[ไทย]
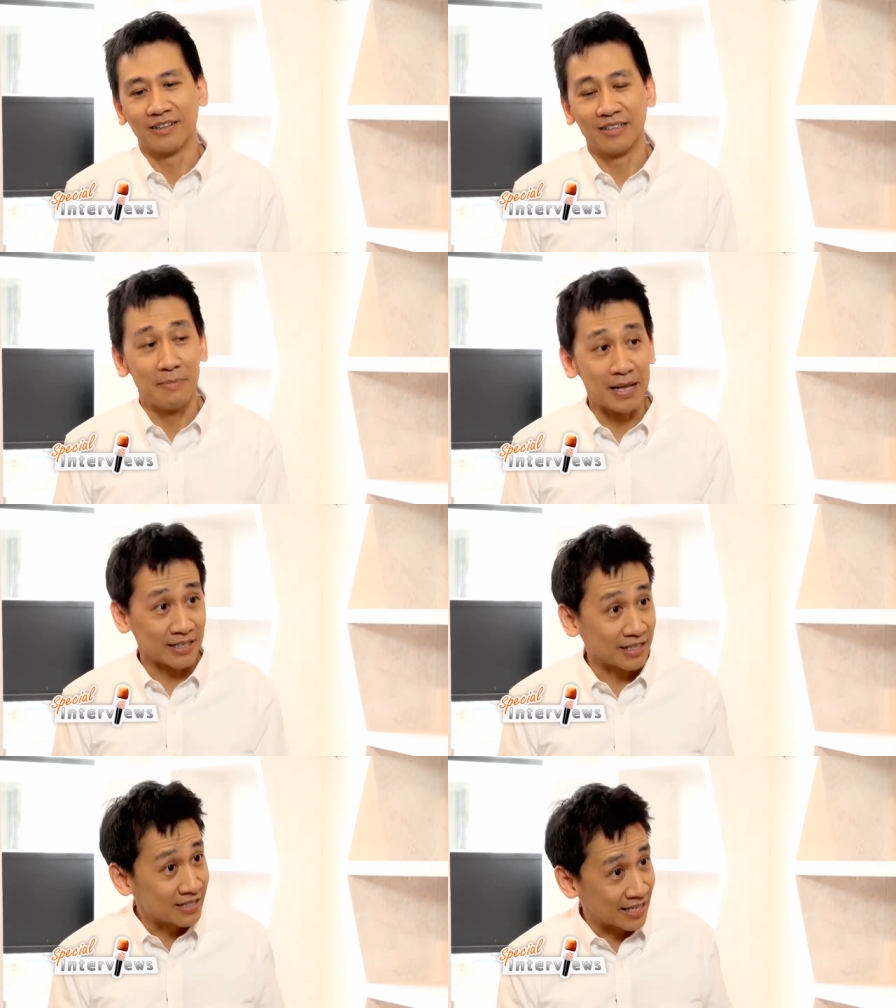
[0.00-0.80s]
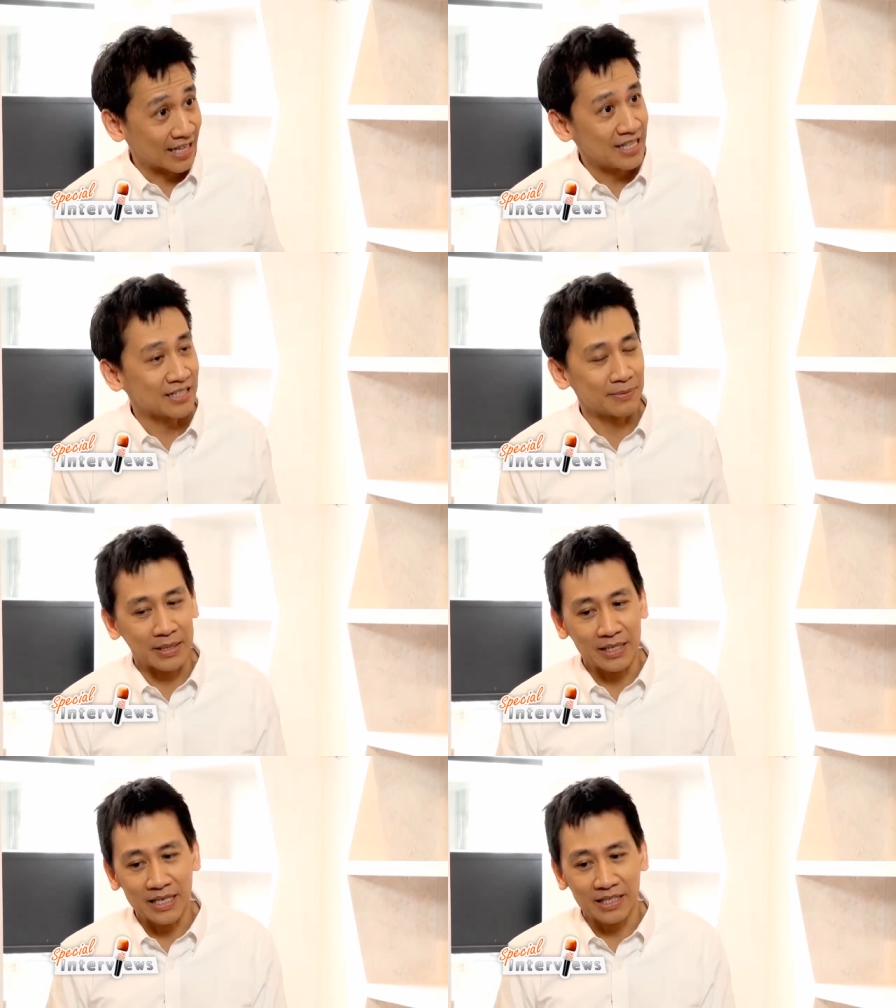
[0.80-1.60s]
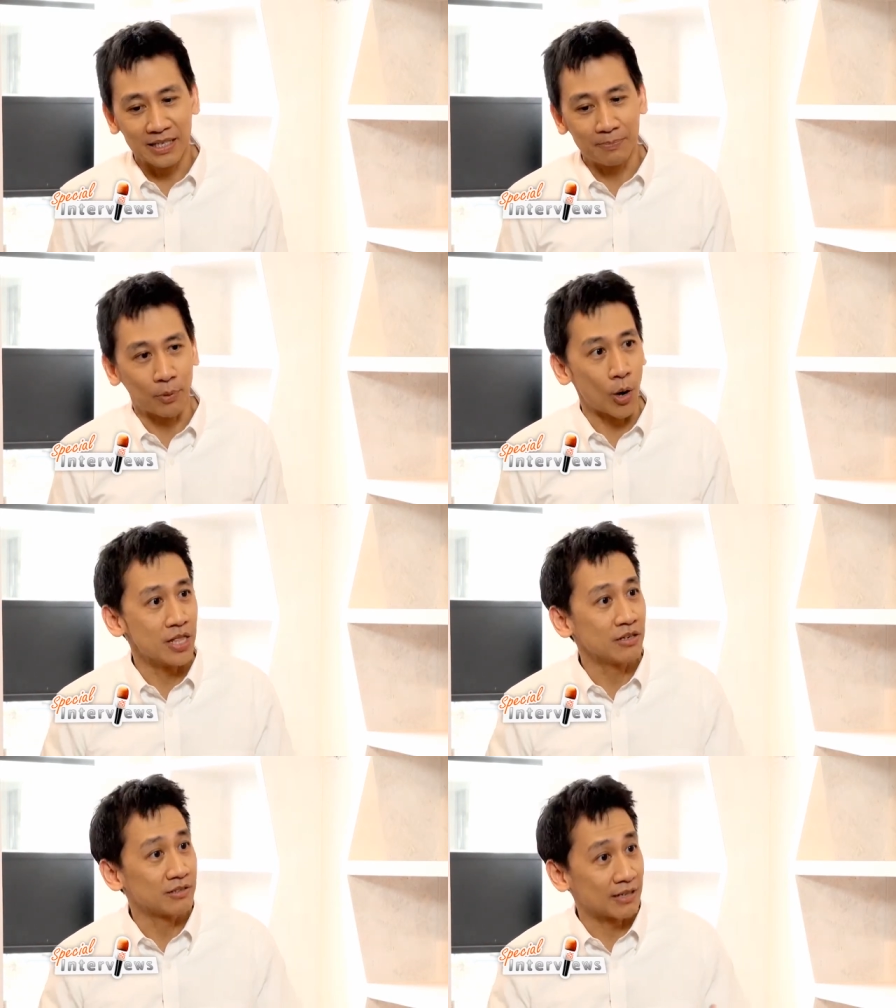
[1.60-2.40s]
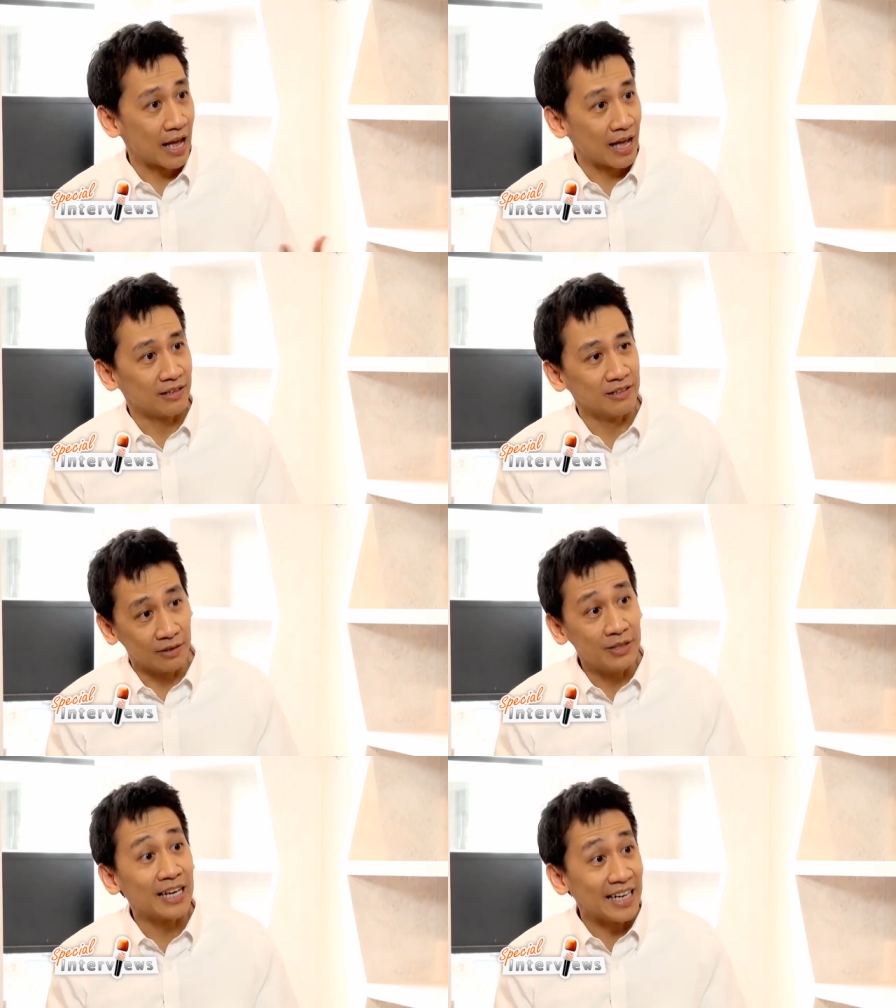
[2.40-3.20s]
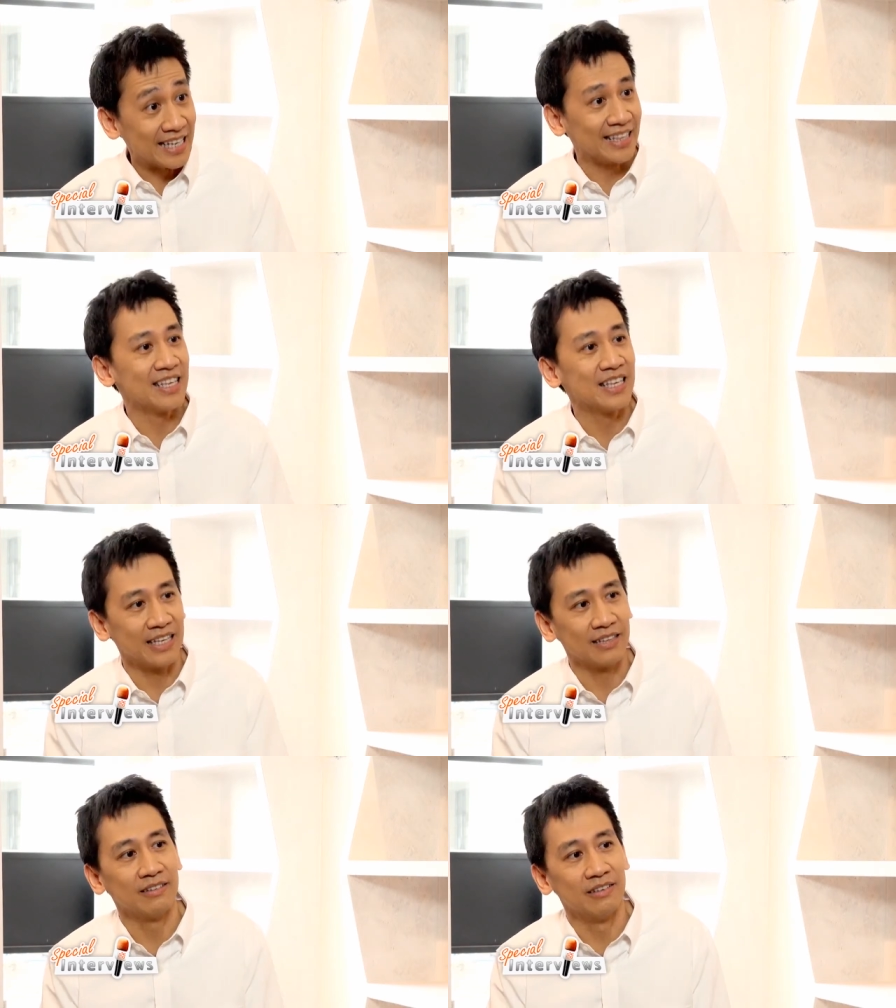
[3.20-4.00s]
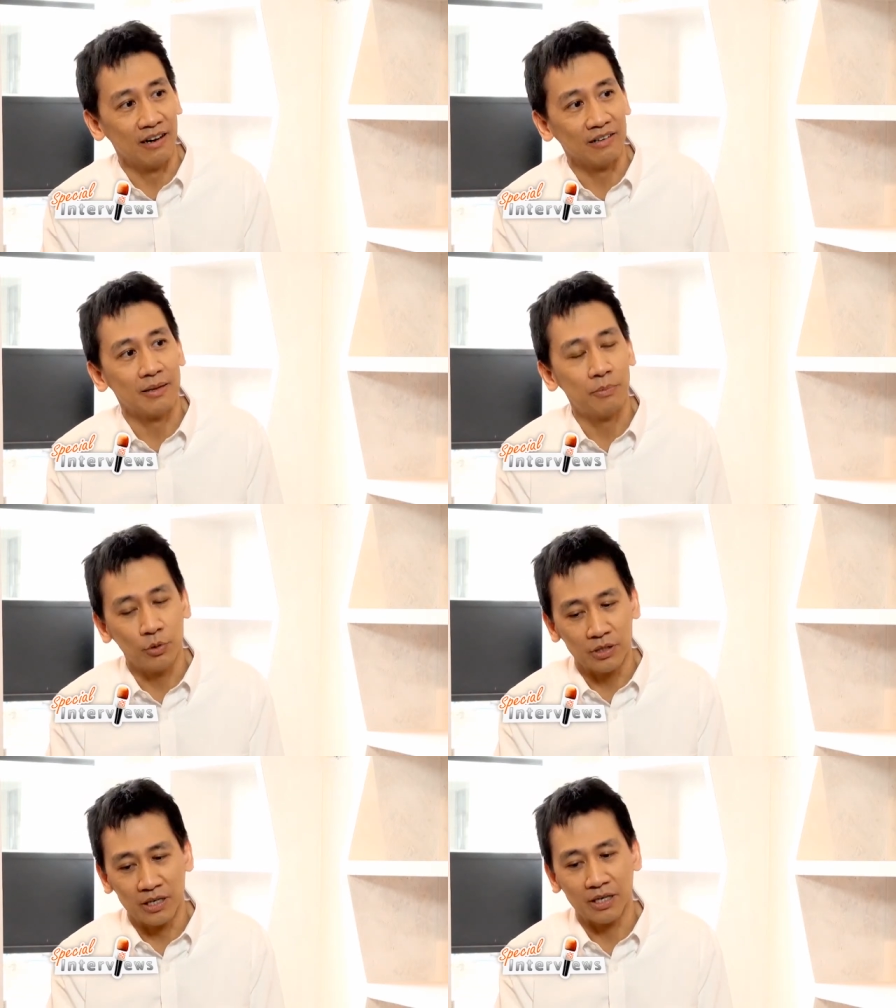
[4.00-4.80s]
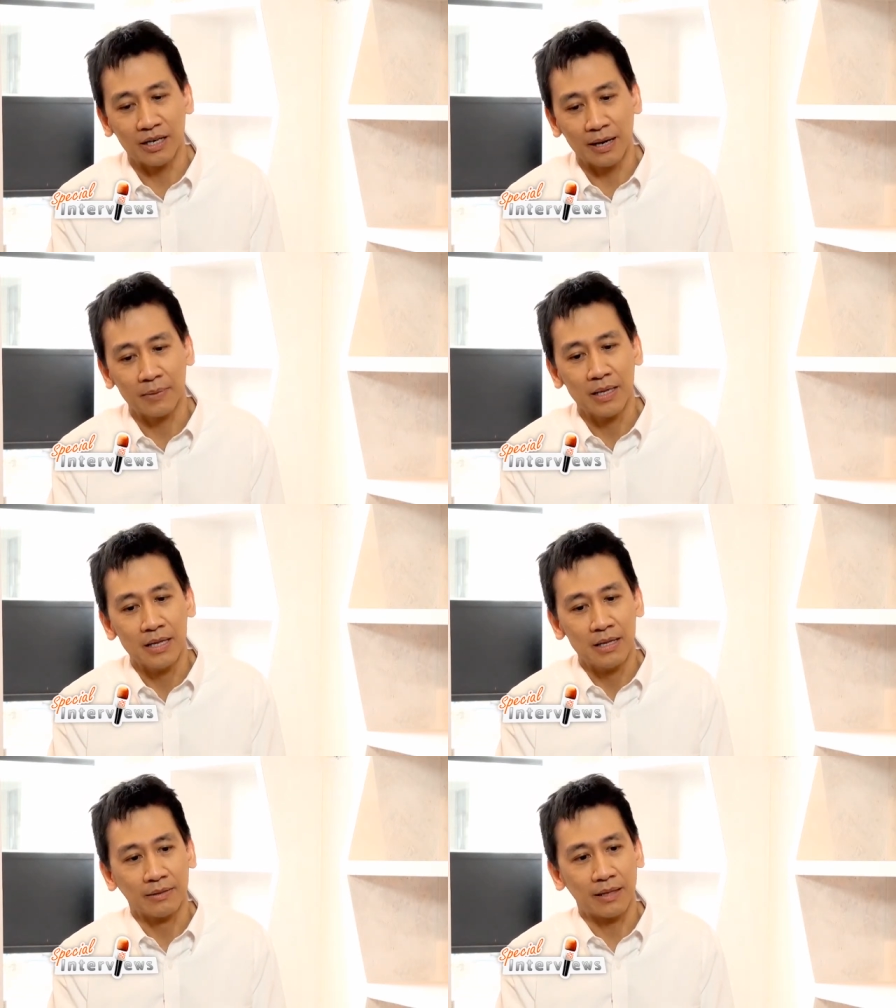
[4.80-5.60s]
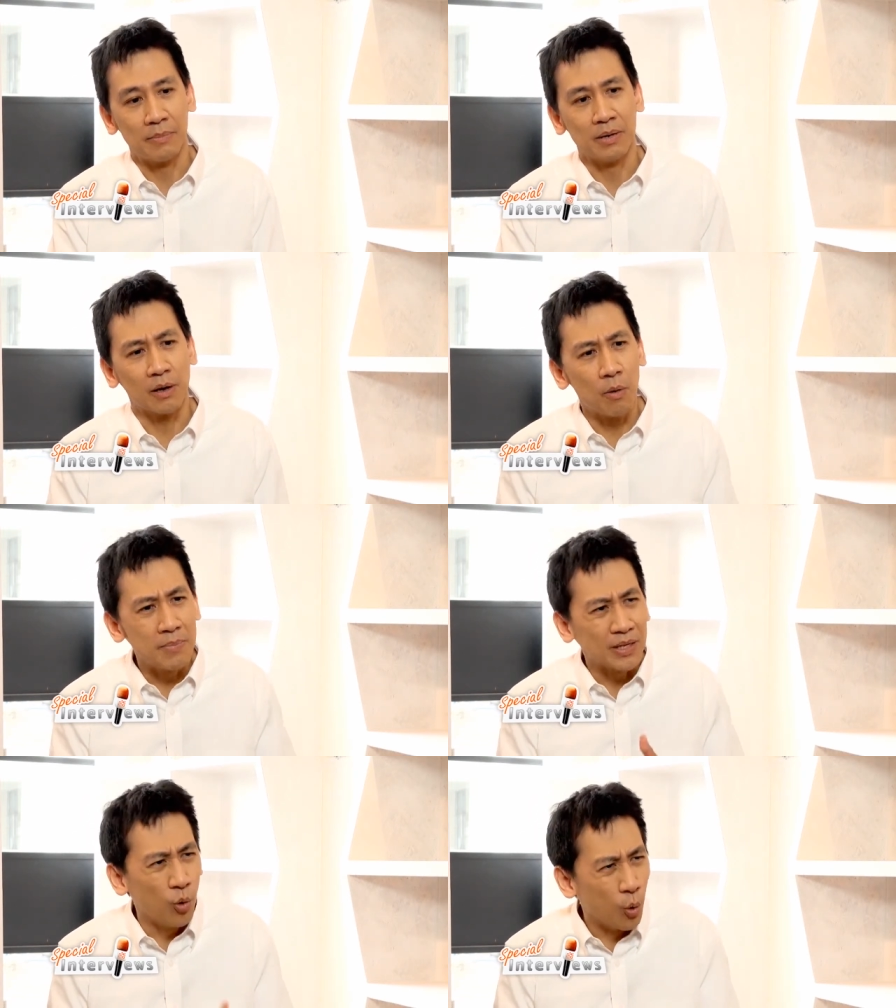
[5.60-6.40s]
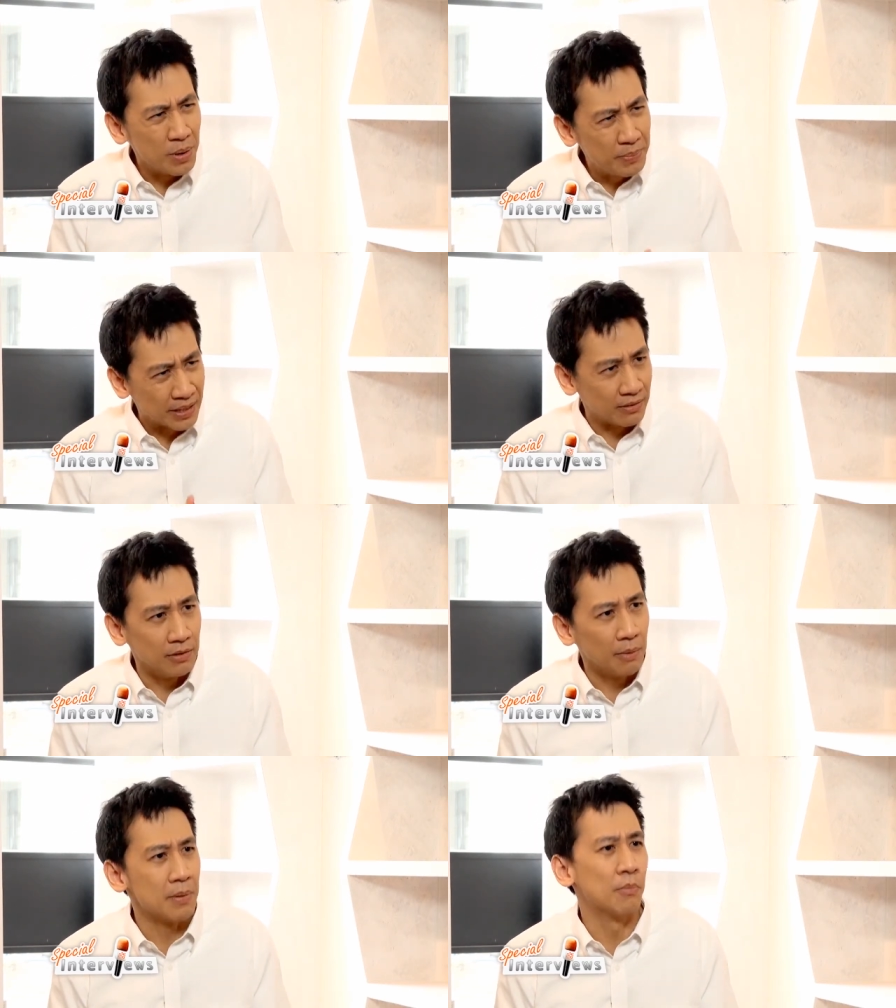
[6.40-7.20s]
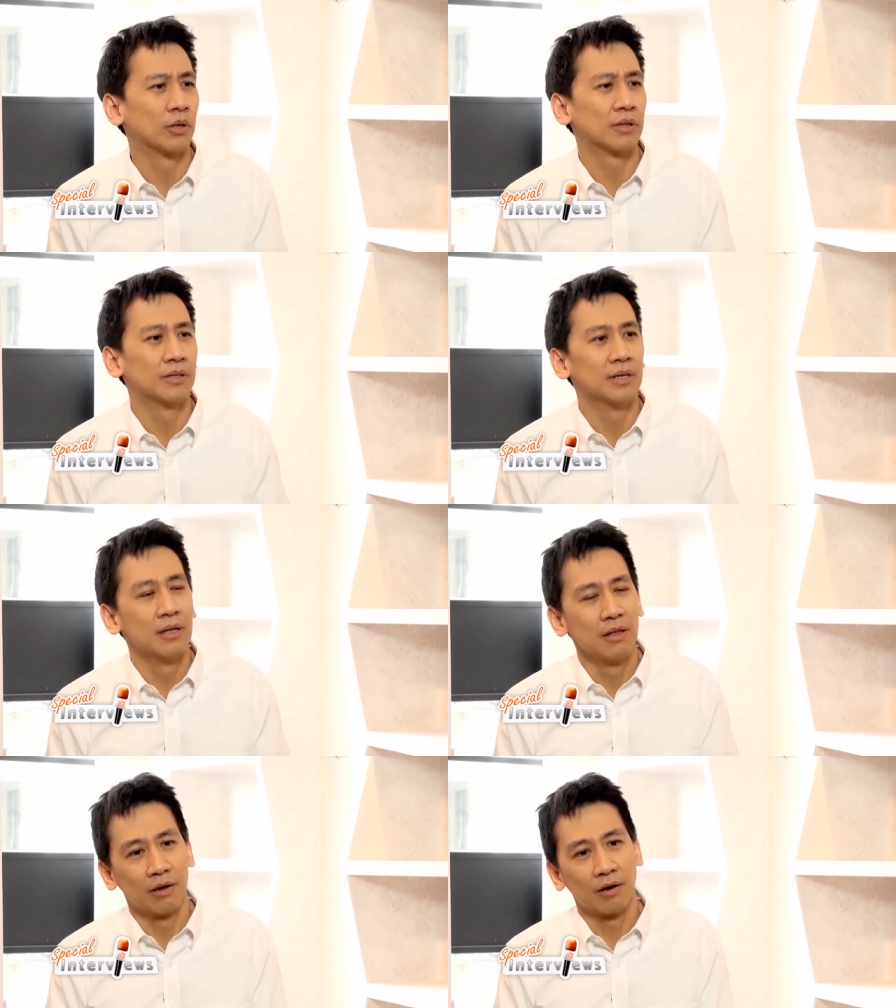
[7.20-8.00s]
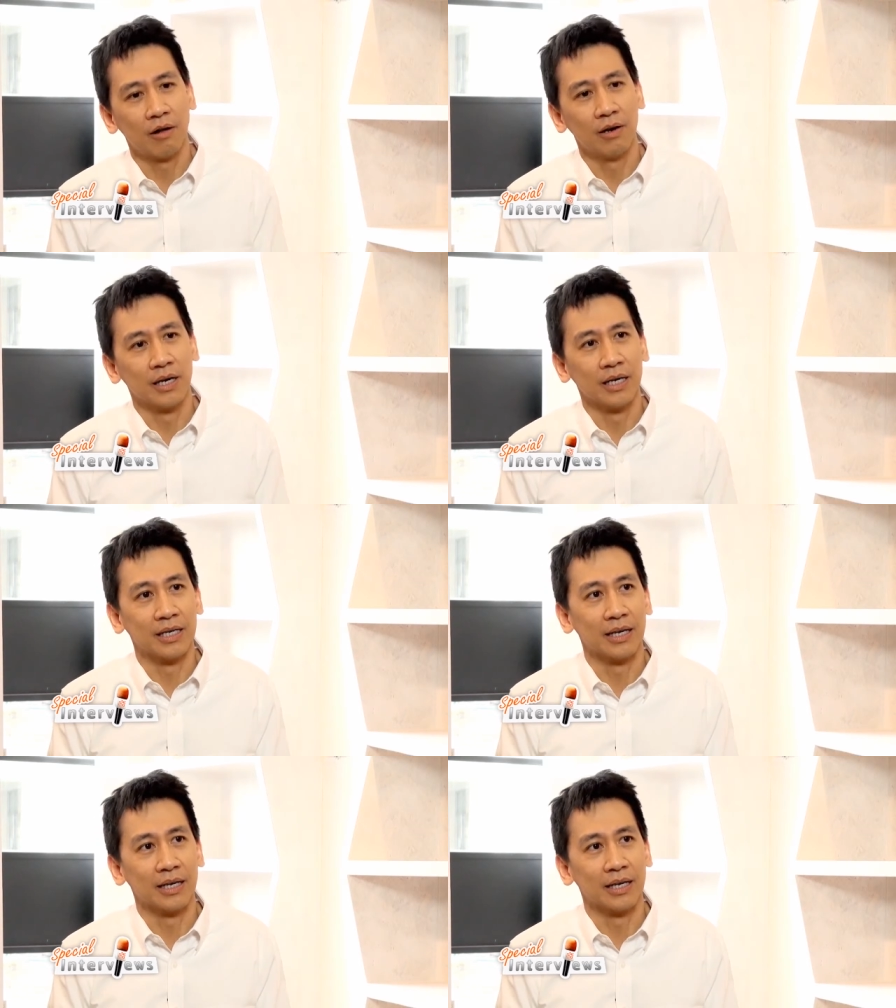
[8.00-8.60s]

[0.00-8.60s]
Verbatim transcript: ถึงแม้สัิเกษตรเนี่ยจะเป็นที่ที่ปล่อยให้นักศึกษาหรือนักเรียนได้คิดเยอะได้พูดเยอะนะครับ แต่เหมือนก็ว่ามีถูกมีผิดเยอะไปหมดก็เลย